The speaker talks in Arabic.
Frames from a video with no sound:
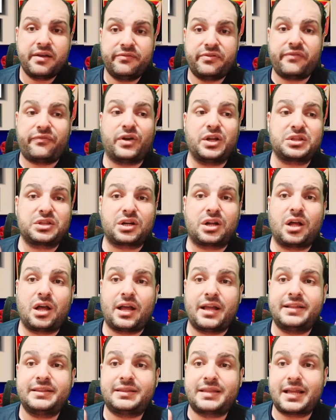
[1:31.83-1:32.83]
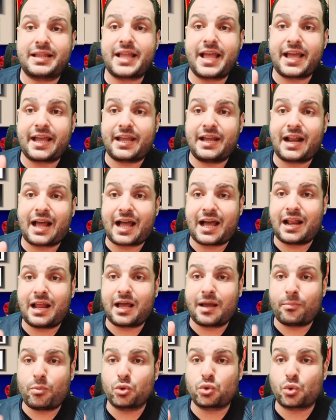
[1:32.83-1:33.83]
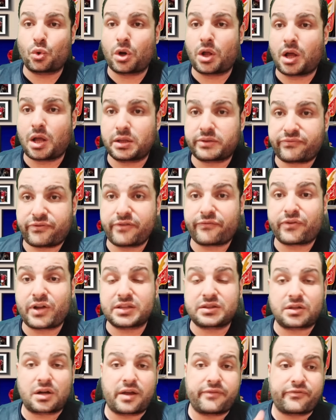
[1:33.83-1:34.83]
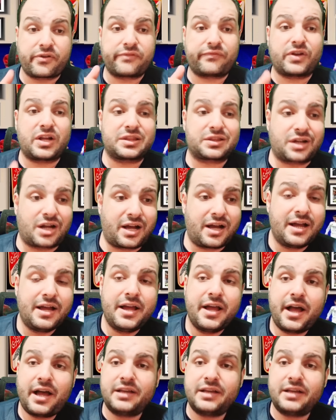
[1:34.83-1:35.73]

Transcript: في فترة انت داخل على بطولات في فترة في فترة